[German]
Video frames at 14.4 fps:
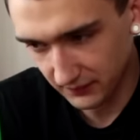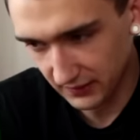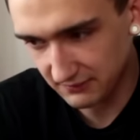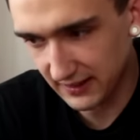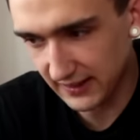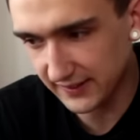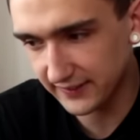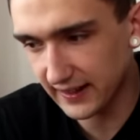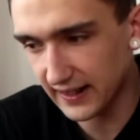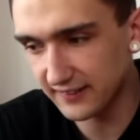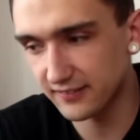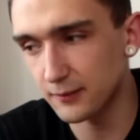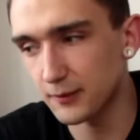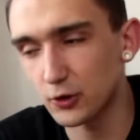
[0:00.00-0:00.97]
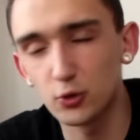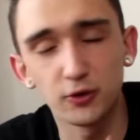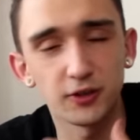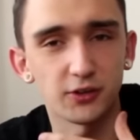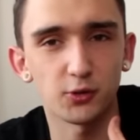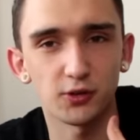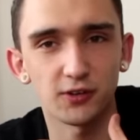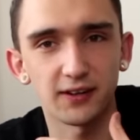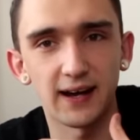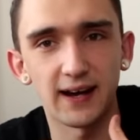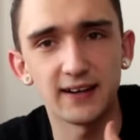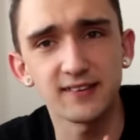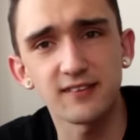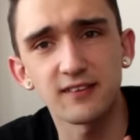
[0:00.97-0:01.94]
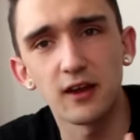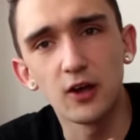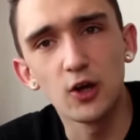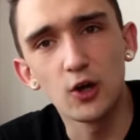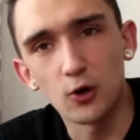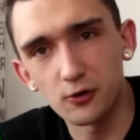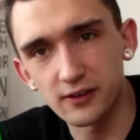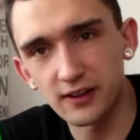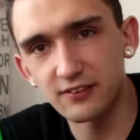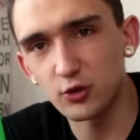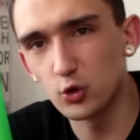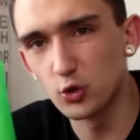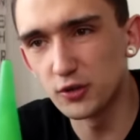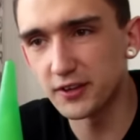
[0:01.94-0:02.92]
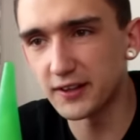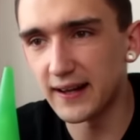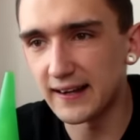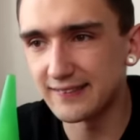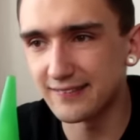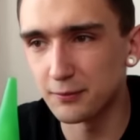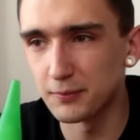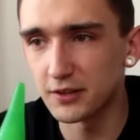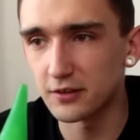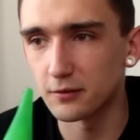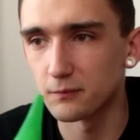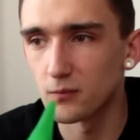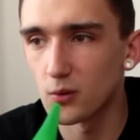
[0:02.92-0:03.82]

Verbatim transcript: Weil ein Eistabak kühlt natürlich den Hals. Und das kühlt den Hals mit.